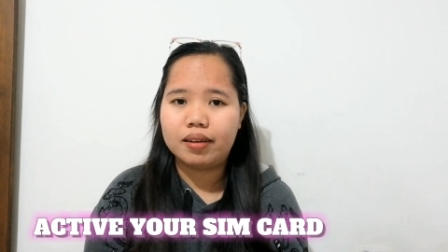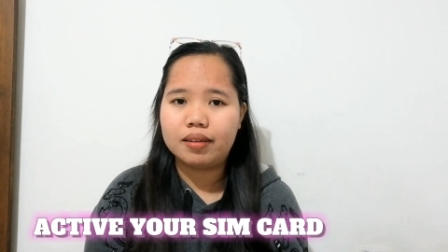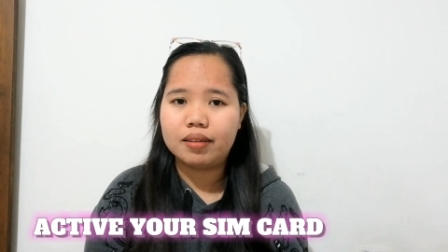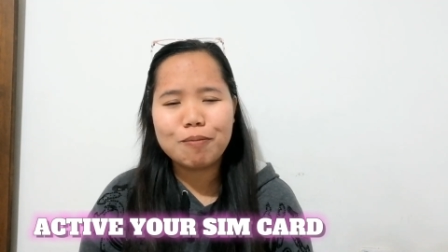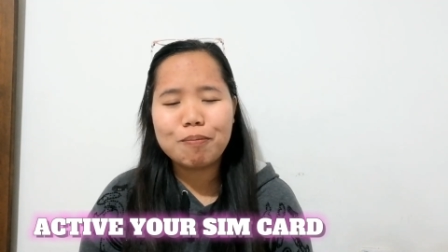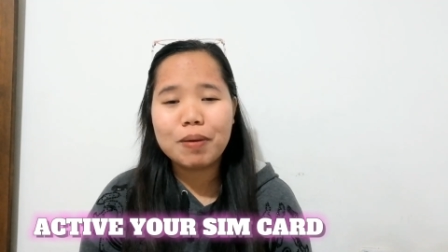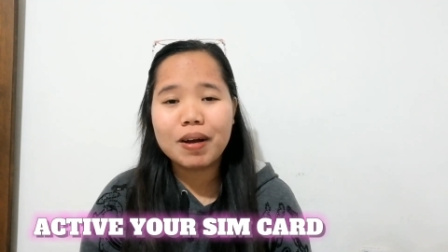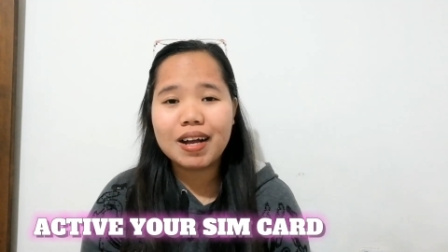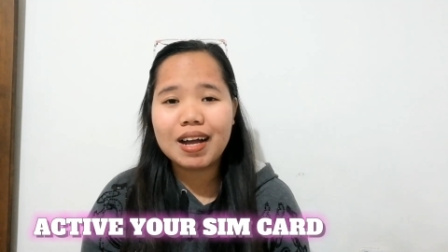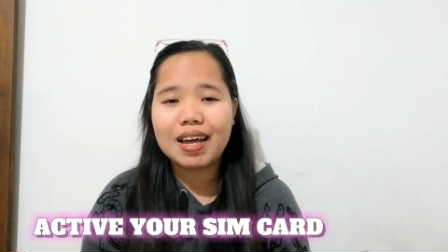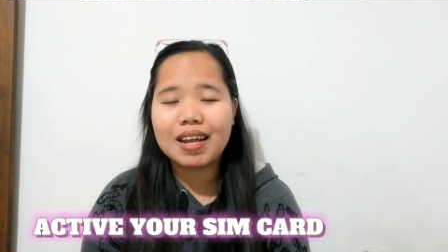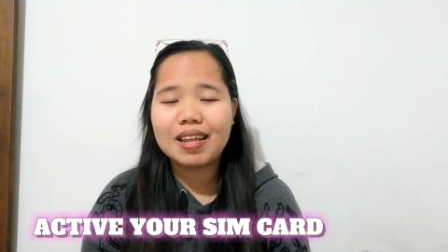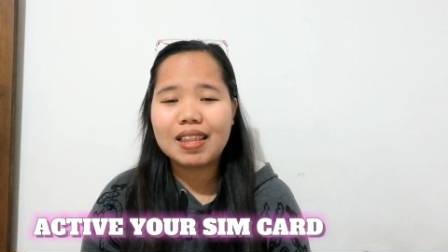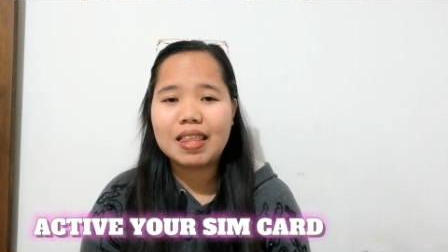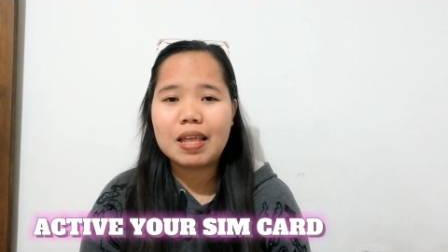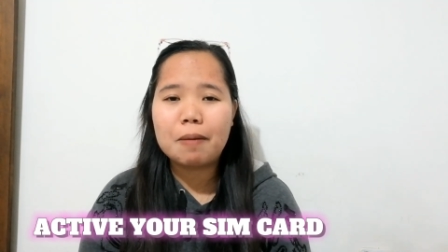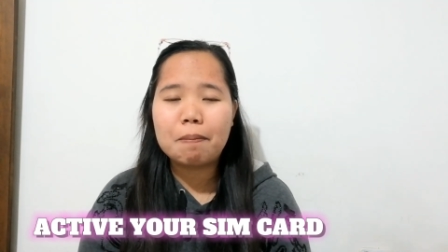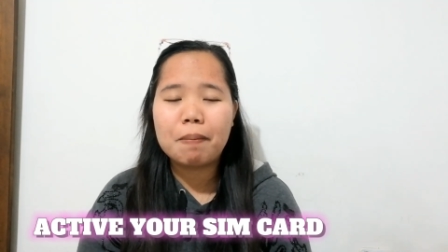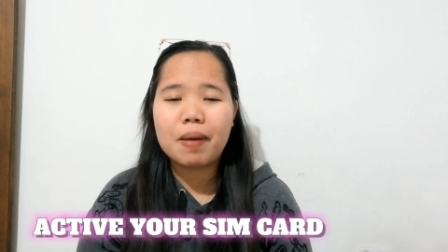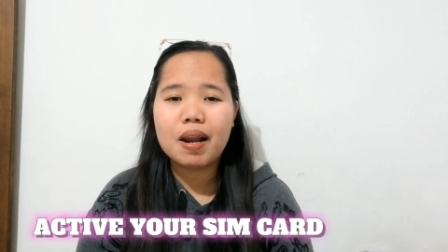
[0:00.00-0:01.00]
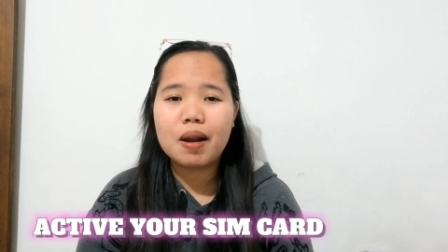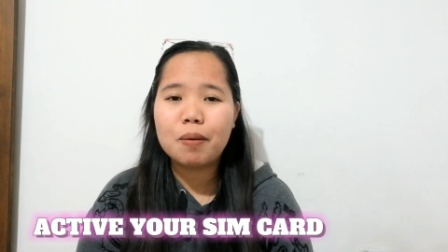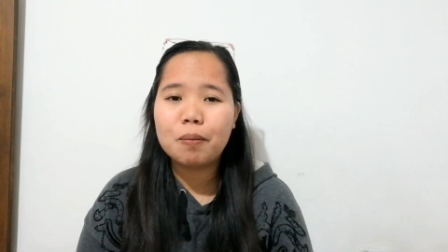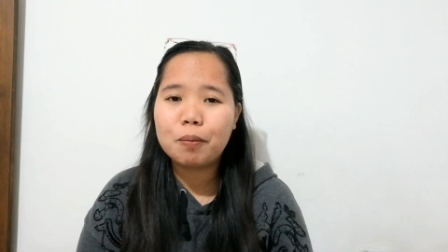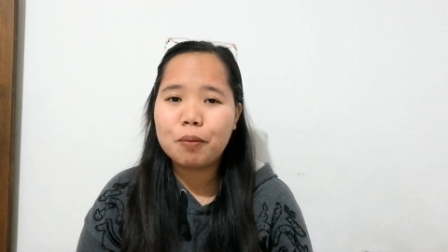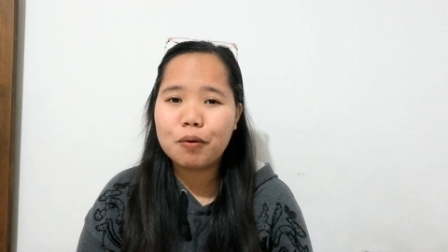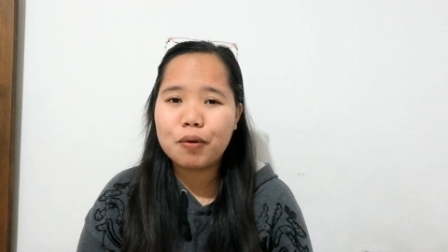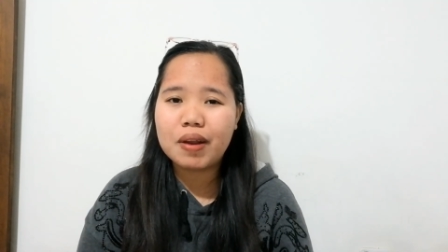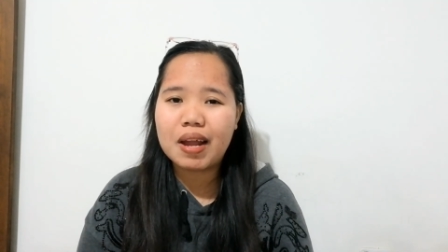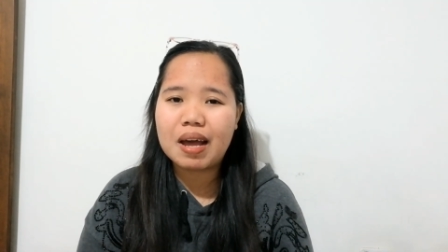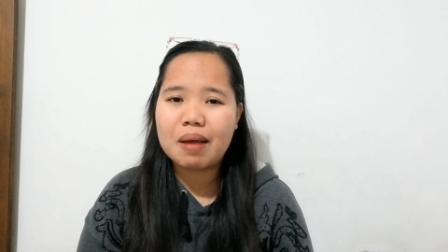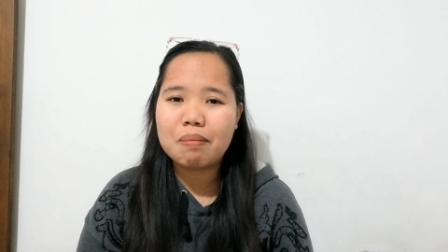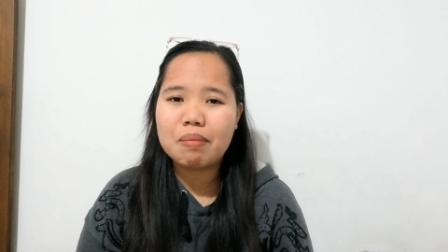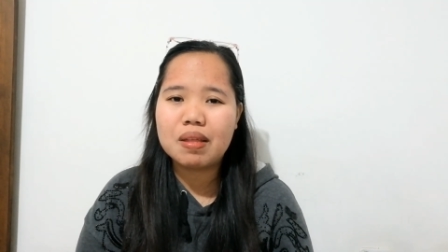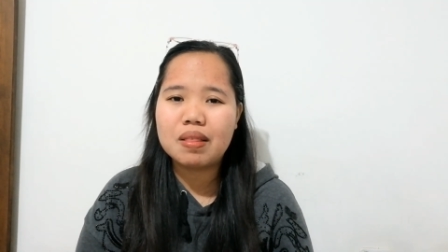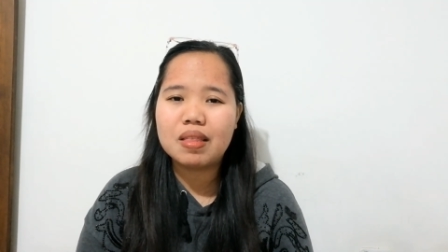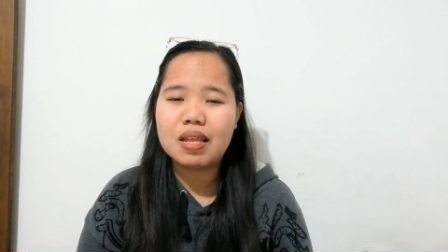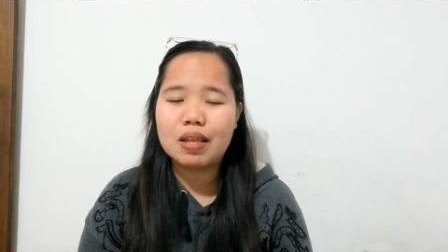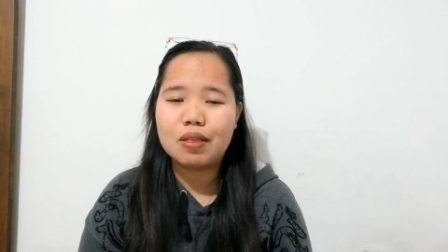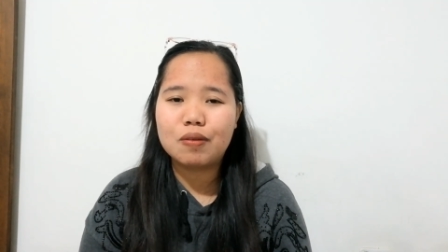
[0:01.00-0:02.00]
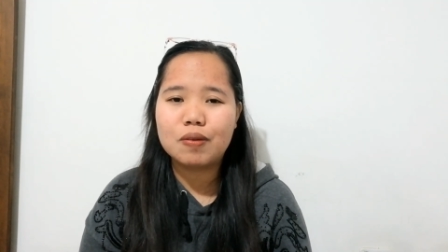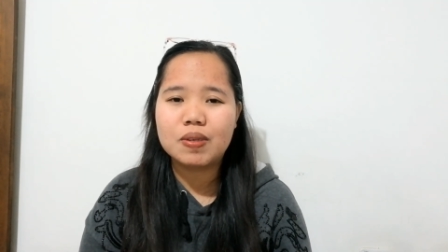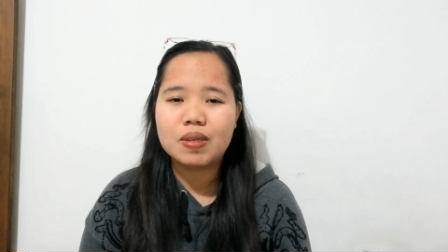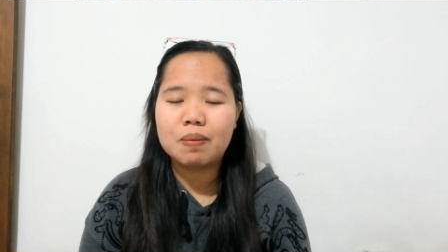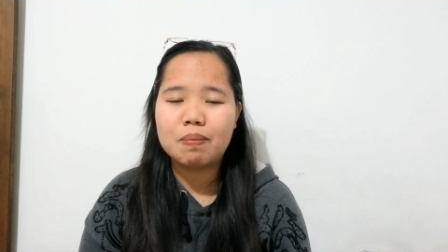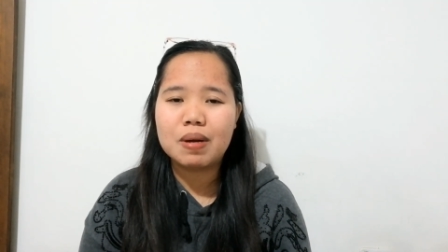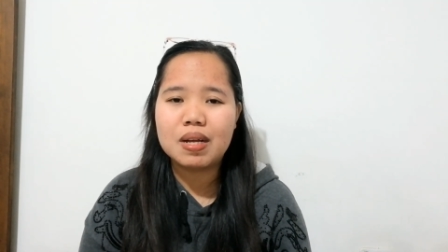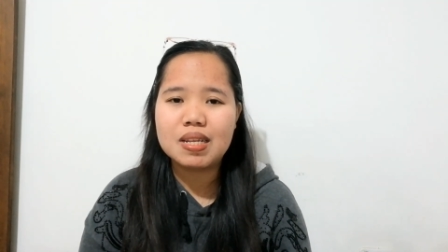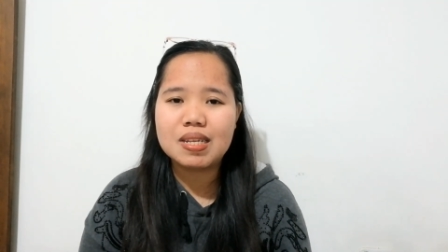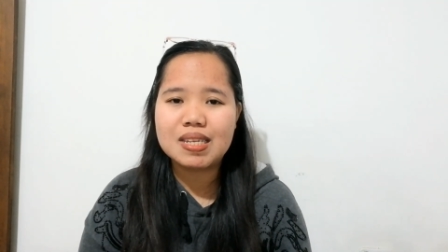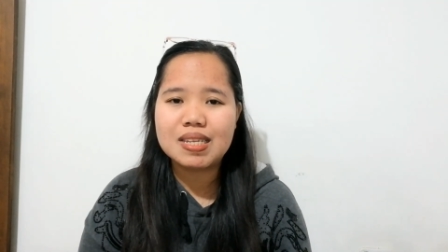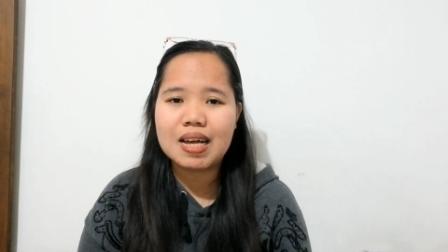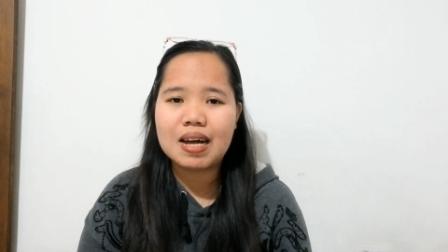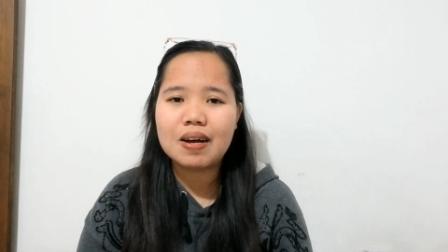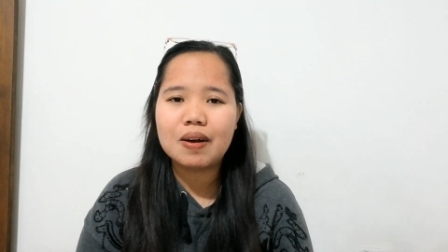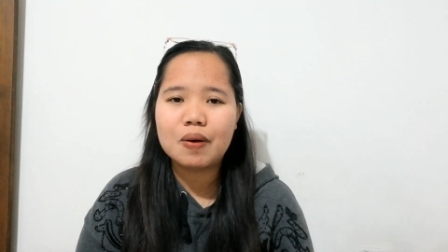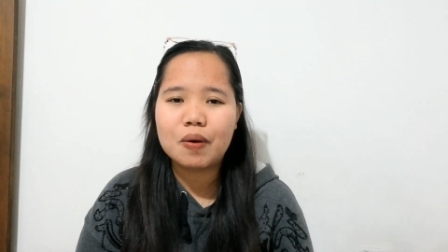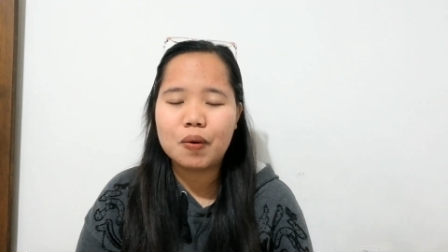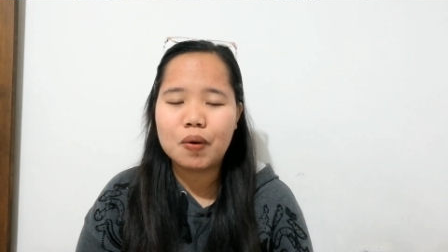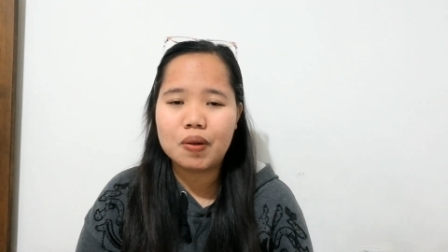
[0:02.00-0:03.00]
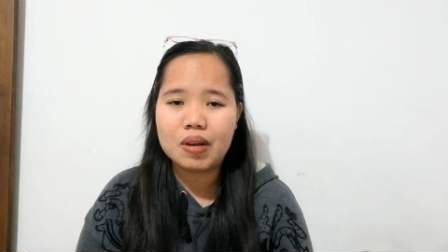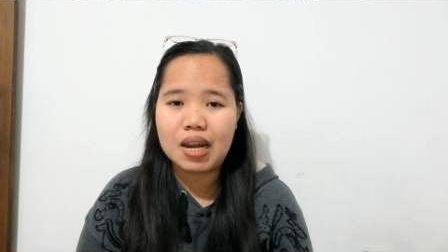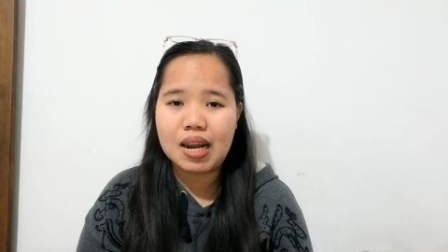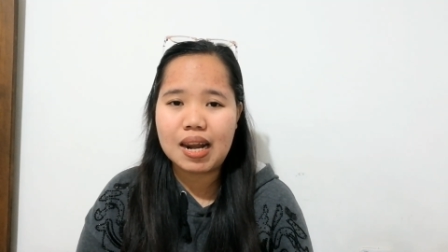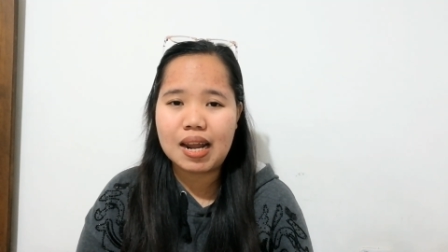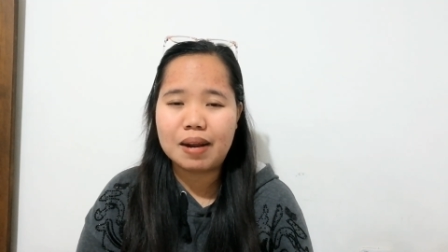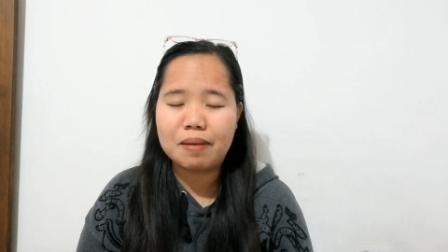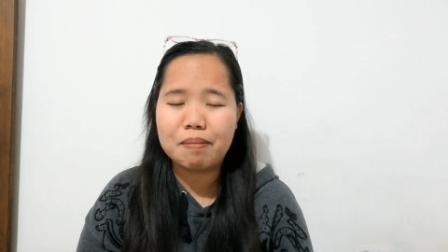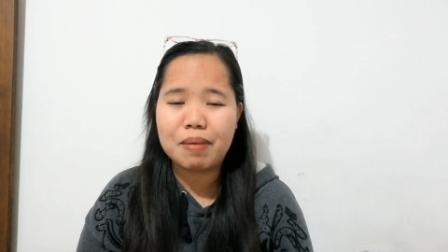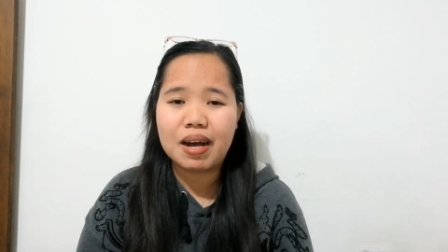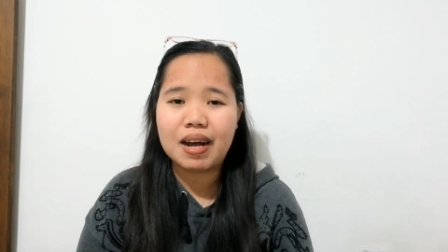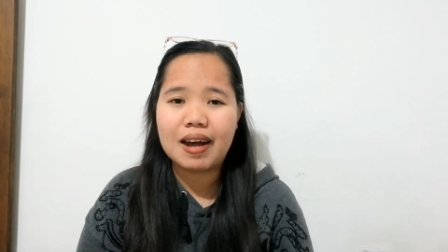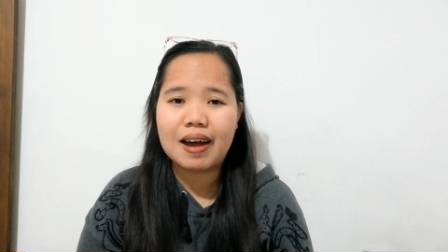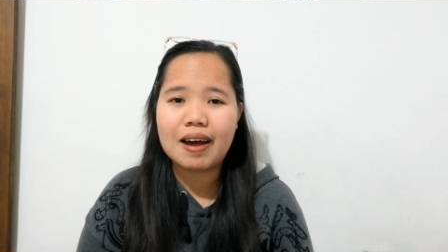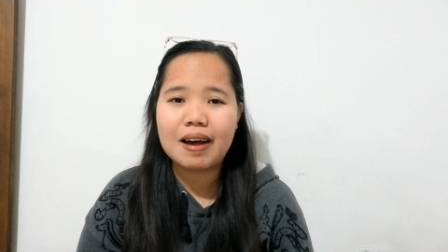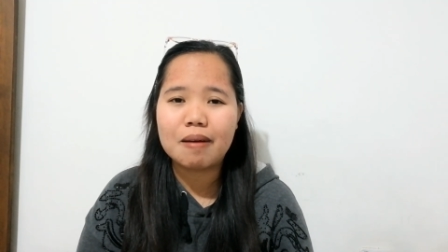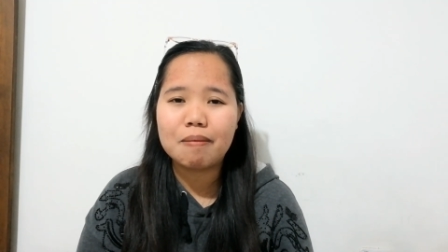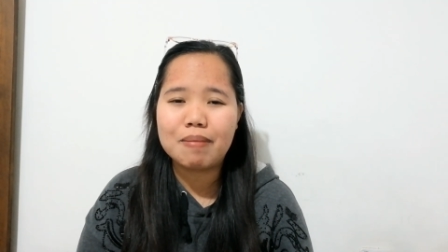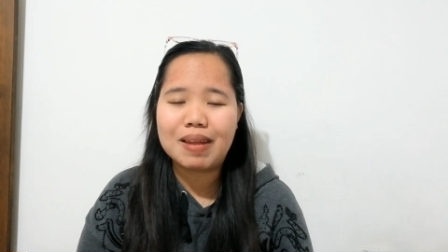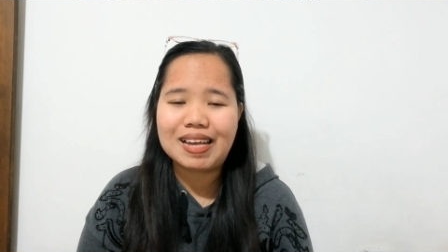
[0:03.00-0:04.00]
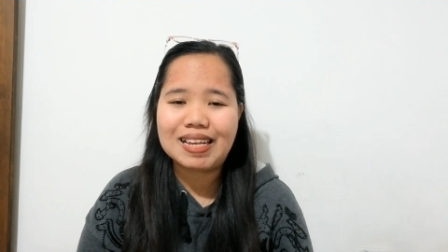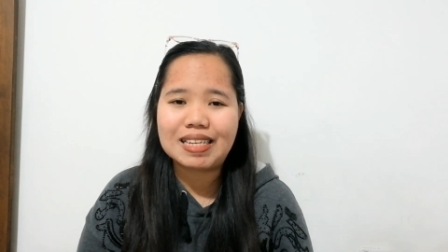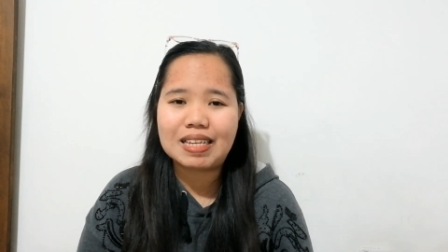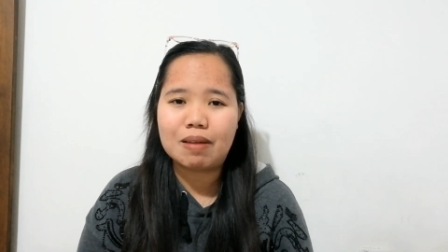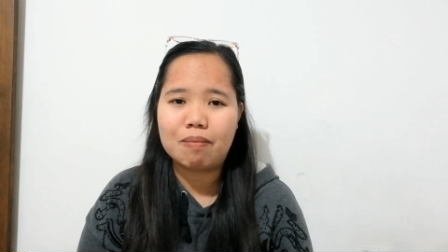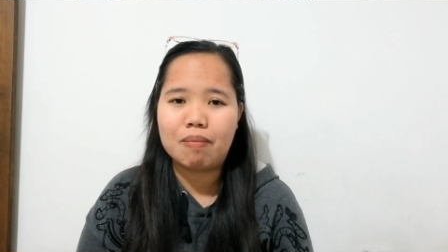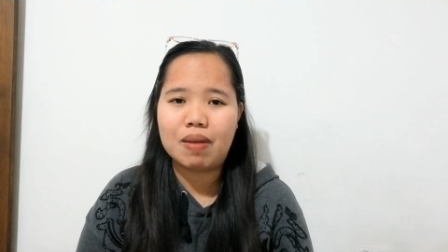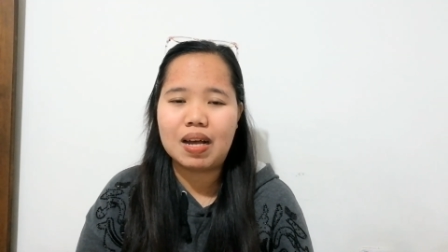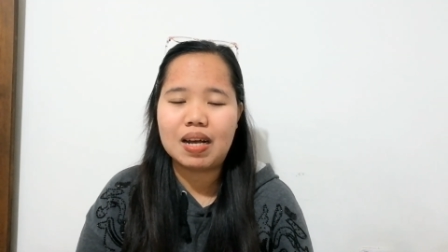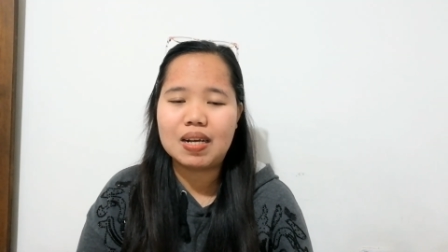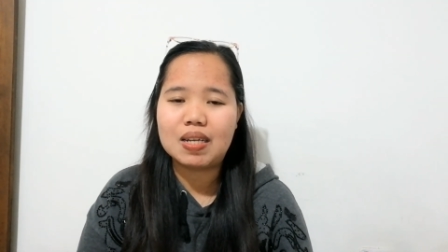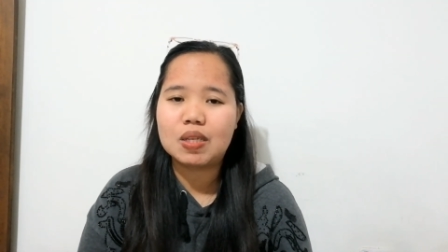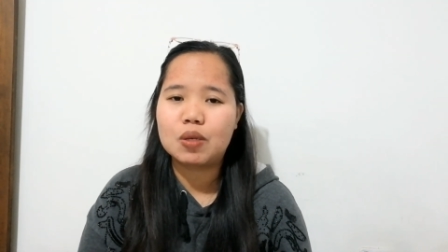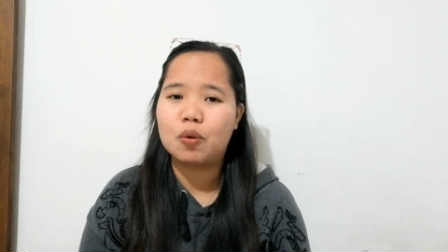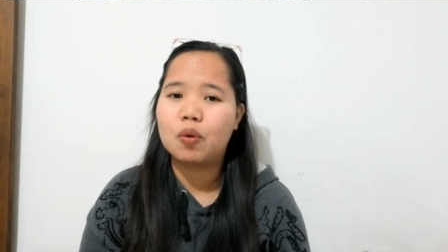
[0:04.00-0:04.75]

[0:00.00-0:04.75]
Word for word: So, pagkarating pa lang po namin dito sa bansang Holy Land, mga kablase vlog.